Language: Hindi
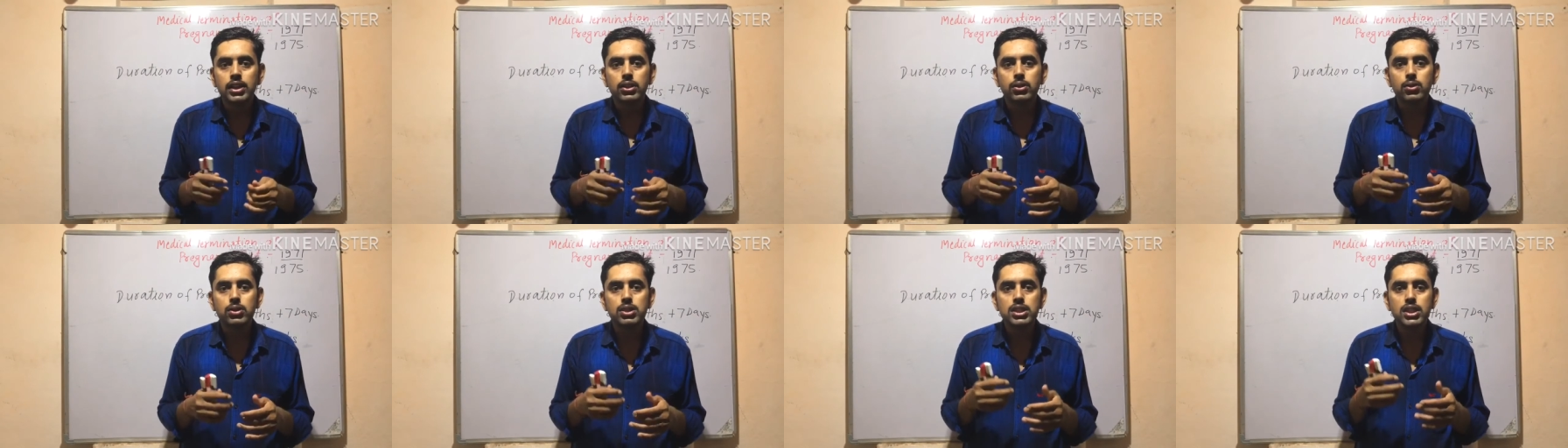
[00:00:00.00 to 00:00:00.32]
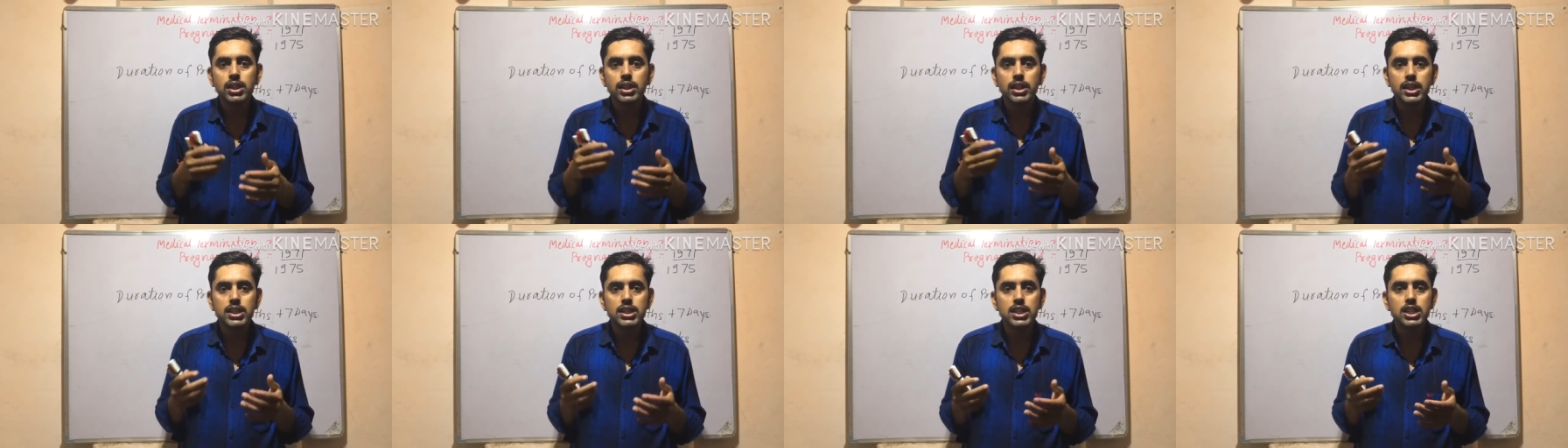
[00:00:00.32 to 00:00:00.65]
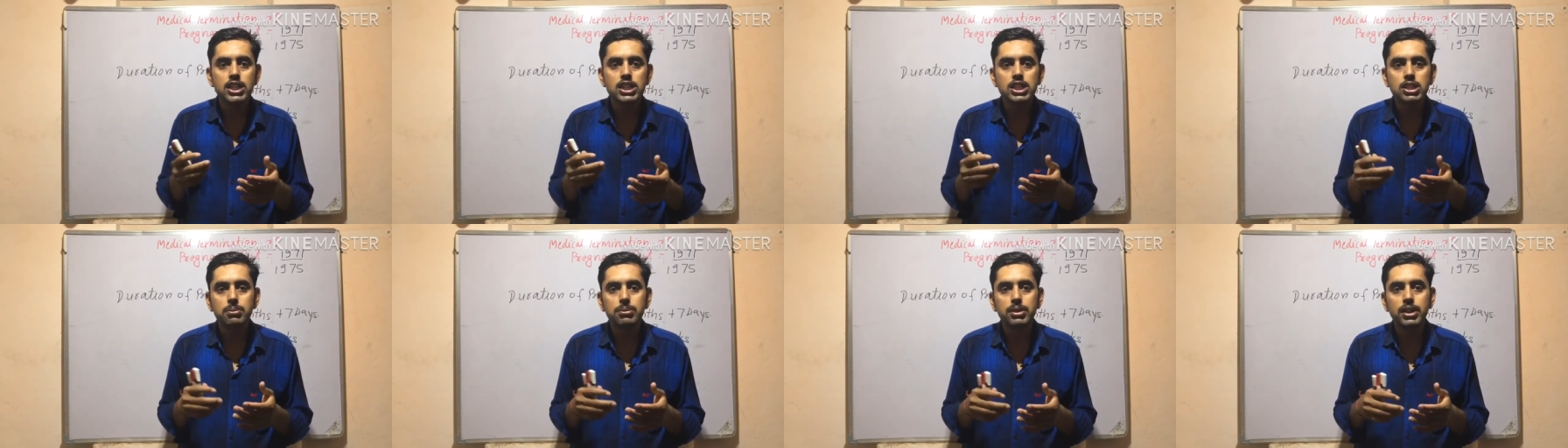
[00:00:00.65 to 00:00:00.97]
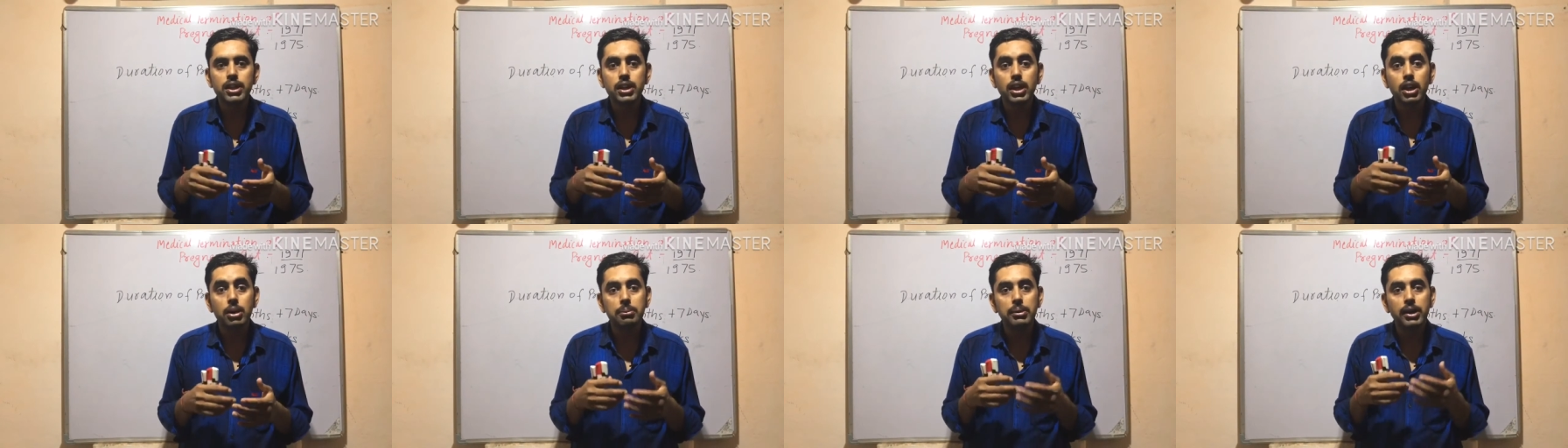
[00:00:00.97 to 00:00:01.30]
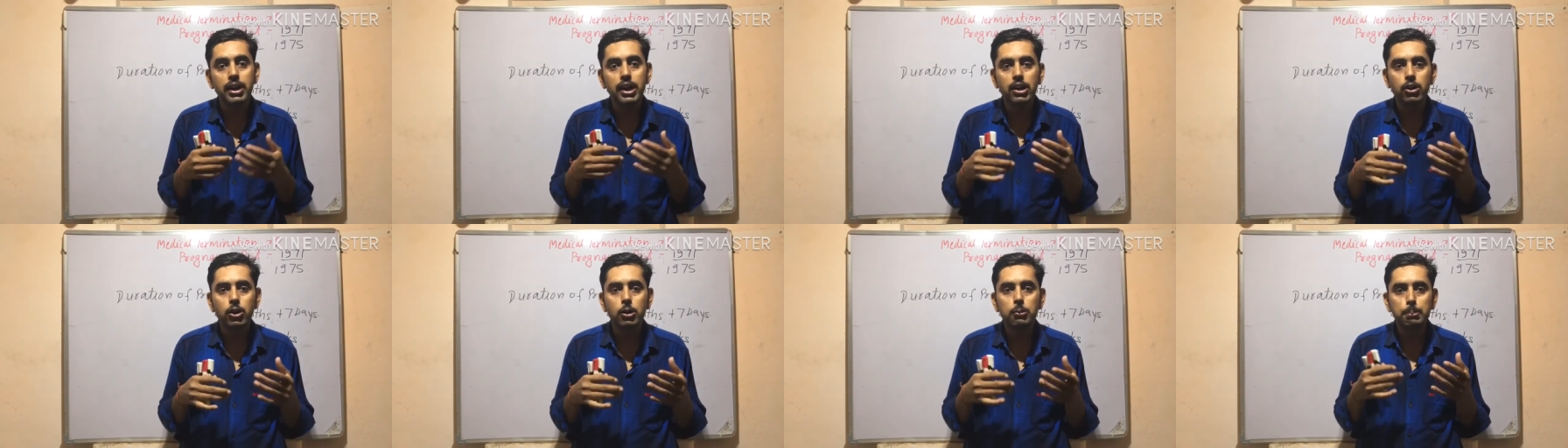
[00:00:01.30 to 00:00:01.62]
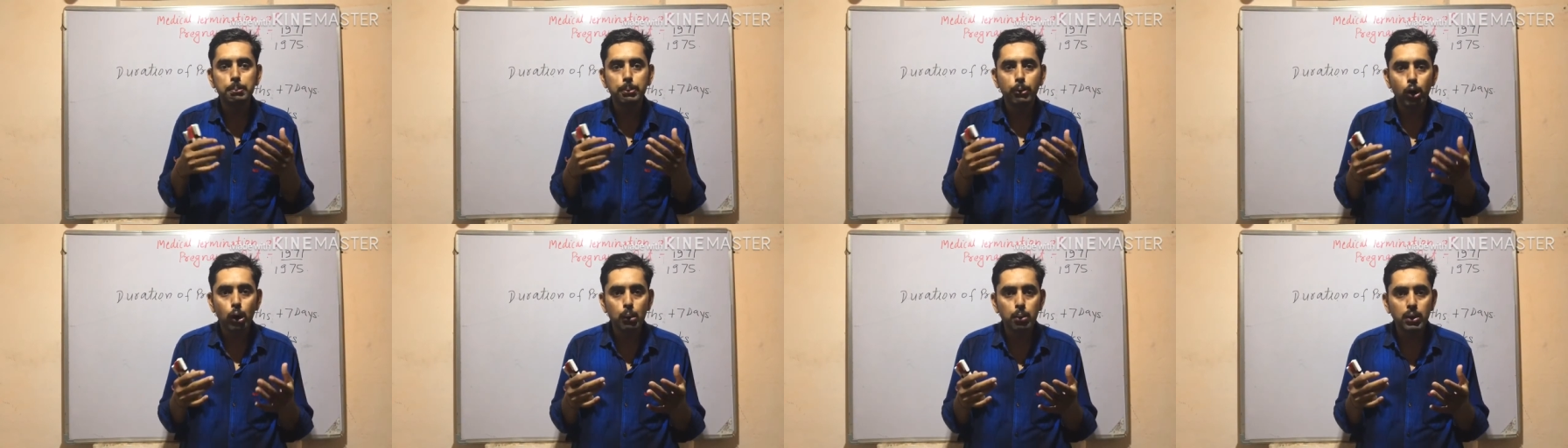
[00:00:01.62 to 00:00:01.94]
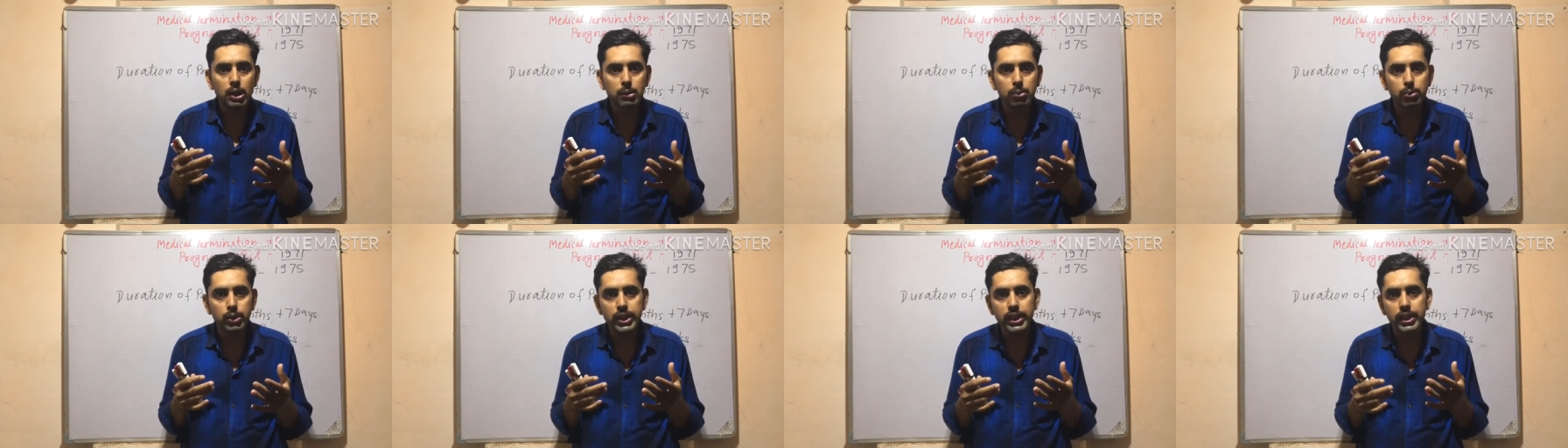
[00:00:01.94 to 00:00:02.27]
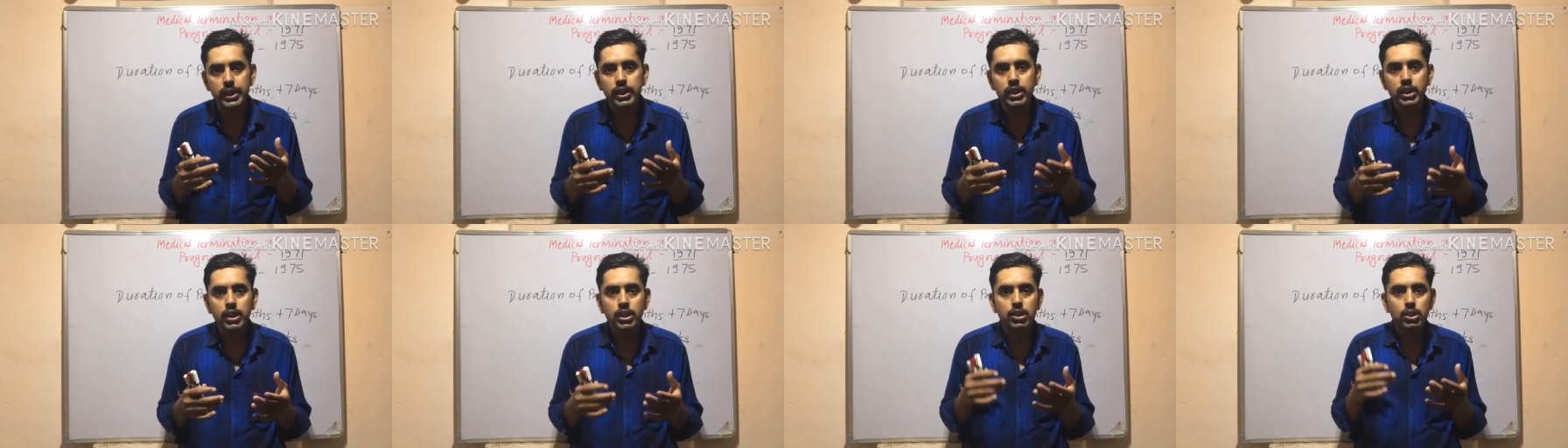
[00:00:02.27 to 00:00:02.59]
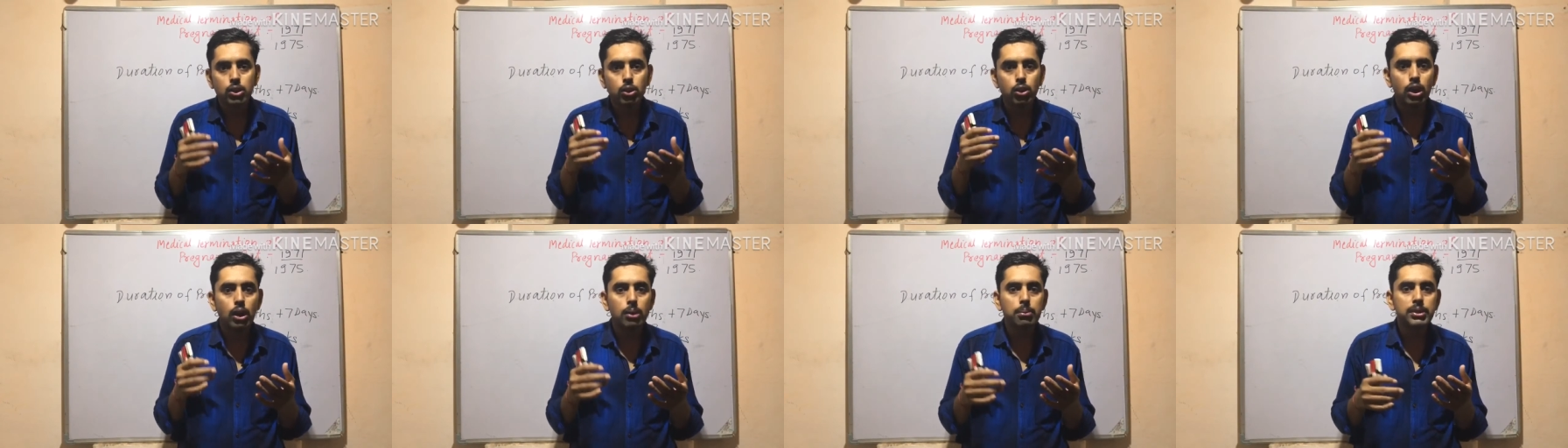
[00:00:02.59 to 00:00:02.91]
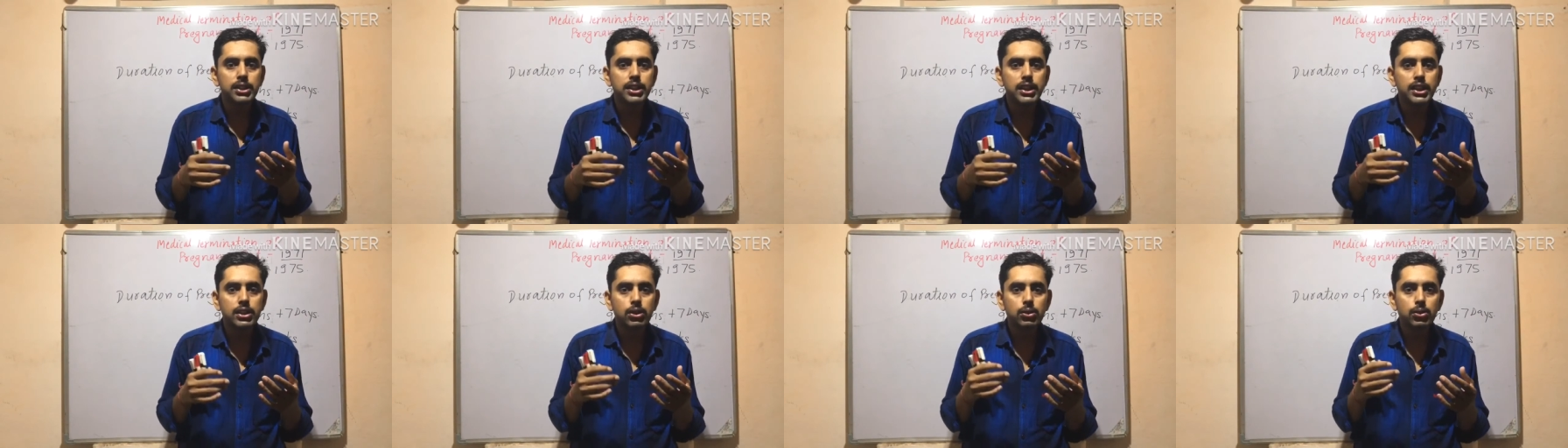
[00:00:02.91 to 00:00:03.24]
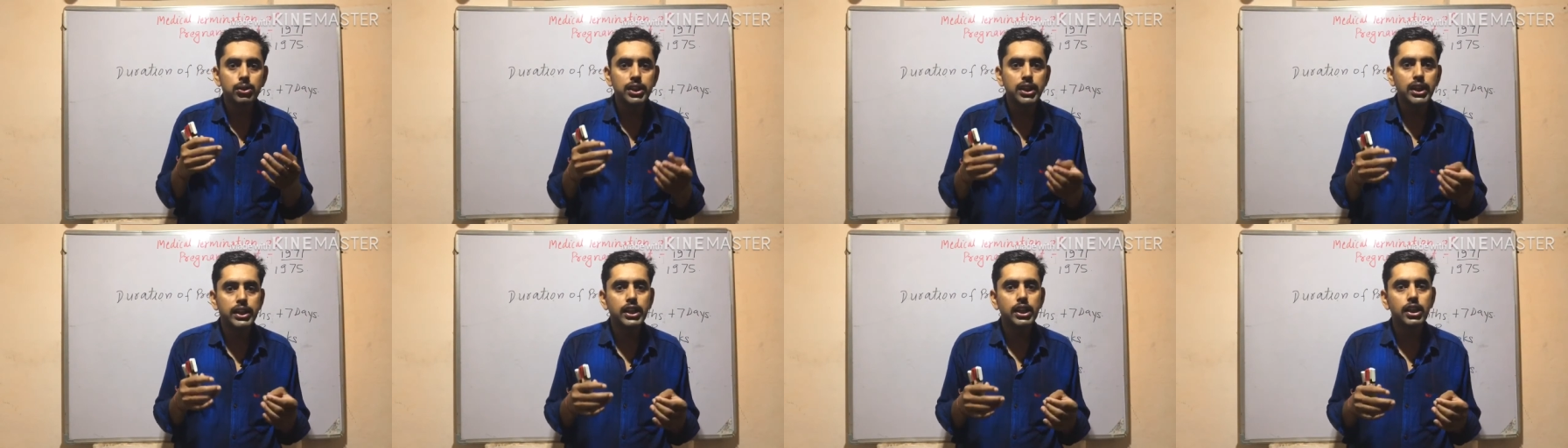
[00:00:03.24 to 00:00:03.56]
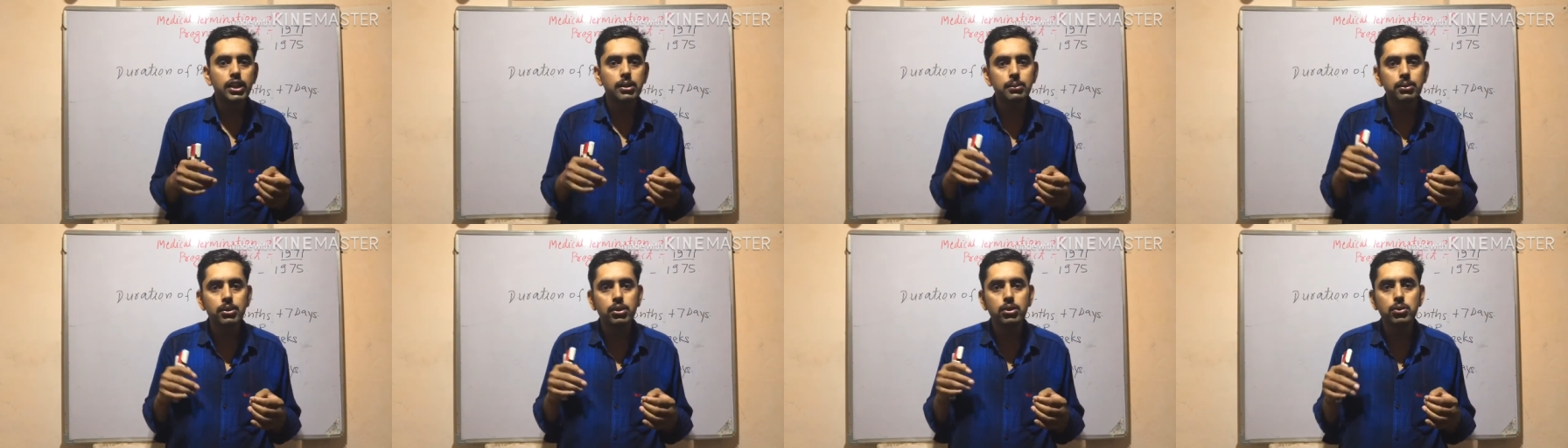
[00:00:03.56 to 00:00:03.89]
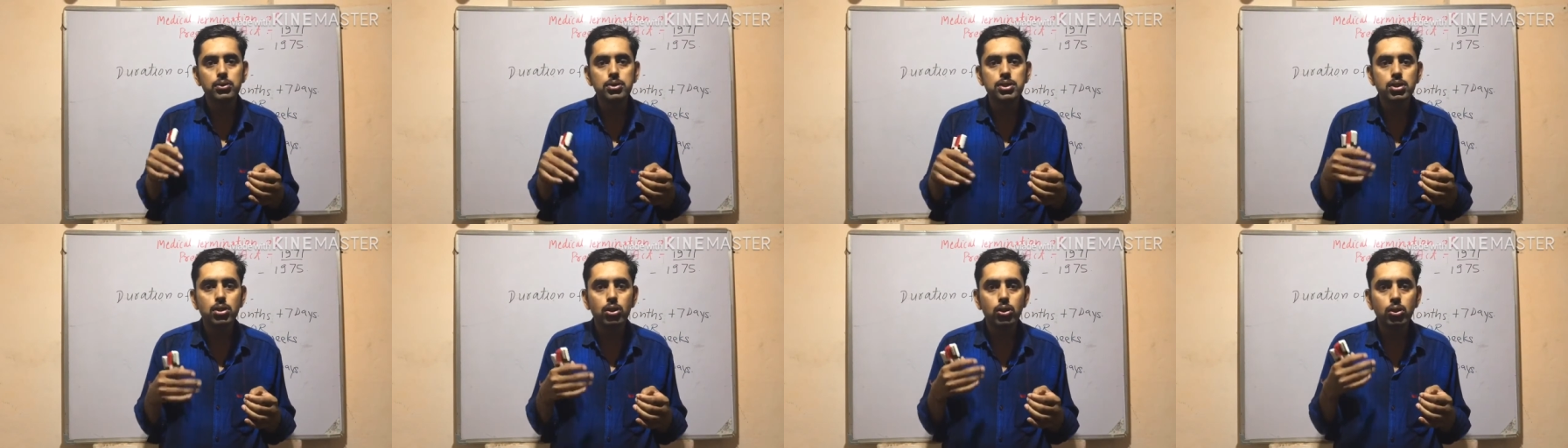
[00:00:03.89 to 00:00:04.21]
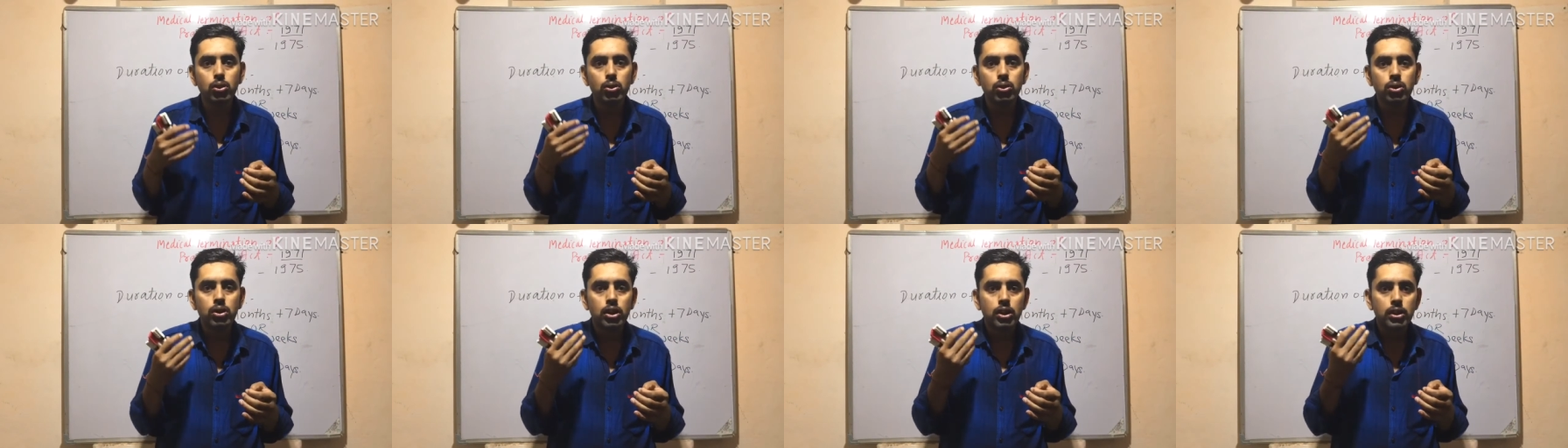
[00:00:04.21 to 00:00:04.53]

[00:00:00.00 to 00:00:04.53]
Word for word: कुछ कंडीशंस में हमें अगर कोई प्रॉब्लम हुई तो हम ये थोड़ी है कि हम उसको